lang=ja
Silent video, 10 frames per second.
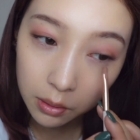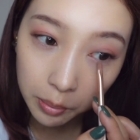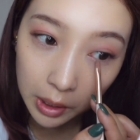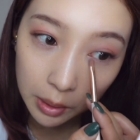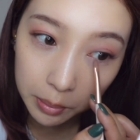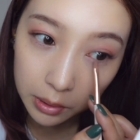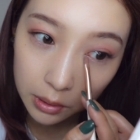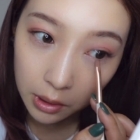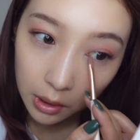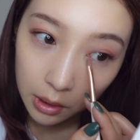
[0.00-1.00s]
と
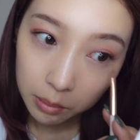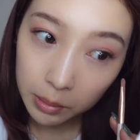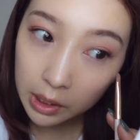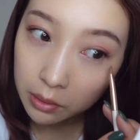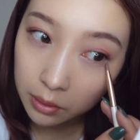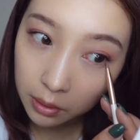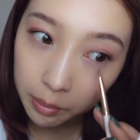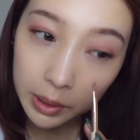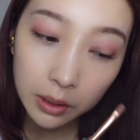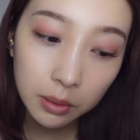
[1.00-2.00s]
パープルメイクとか
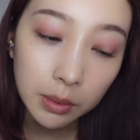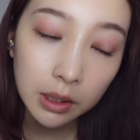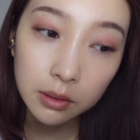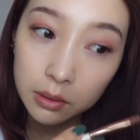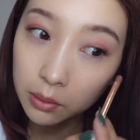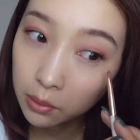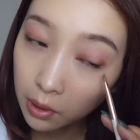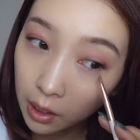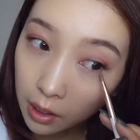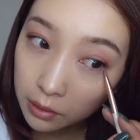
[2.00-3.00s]
ピンクメイクの方
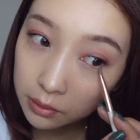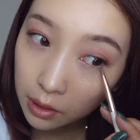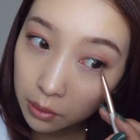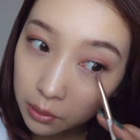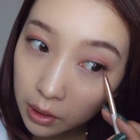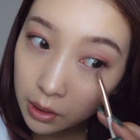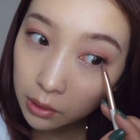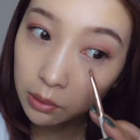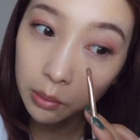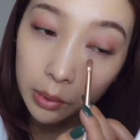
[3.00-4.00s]
が合うんだろうな
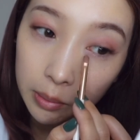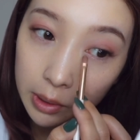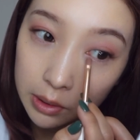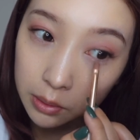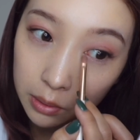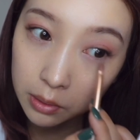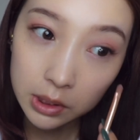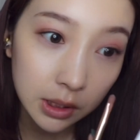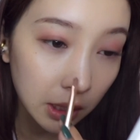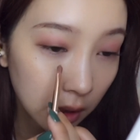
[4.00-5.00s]
とは思いますこの
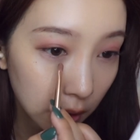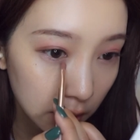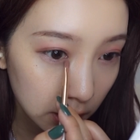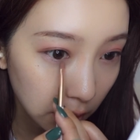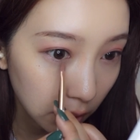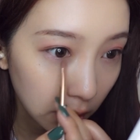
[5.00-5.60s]
下に関しては